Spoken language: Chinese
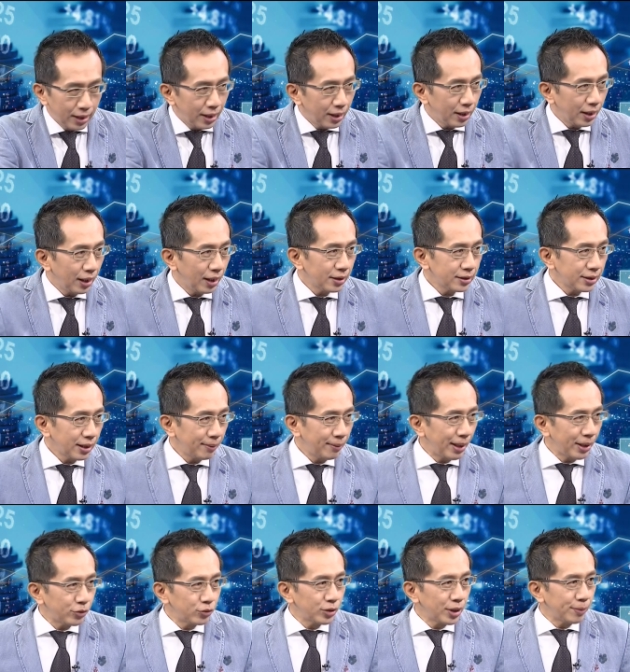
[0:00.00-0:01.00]
啊，在
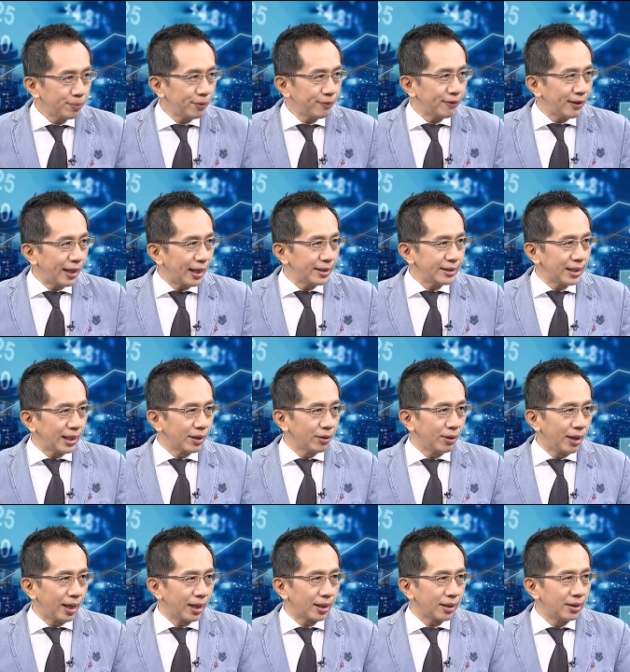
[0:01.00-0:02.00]
美股的部分来讲的
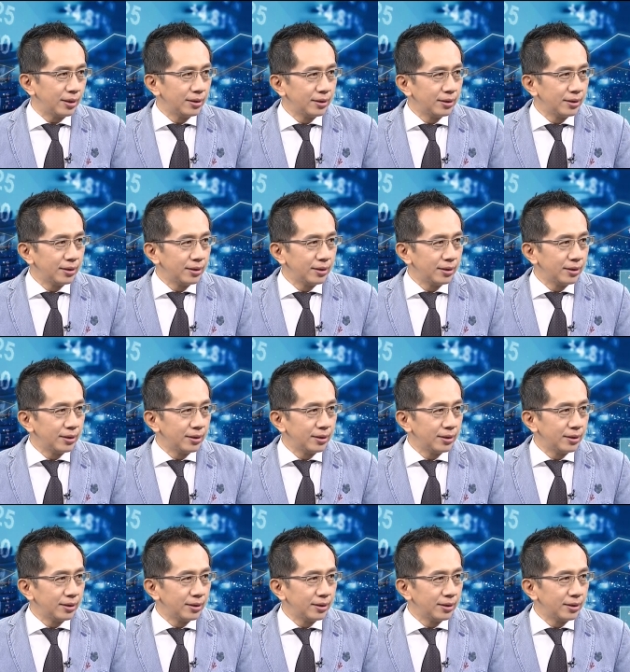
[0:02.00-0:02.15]
话，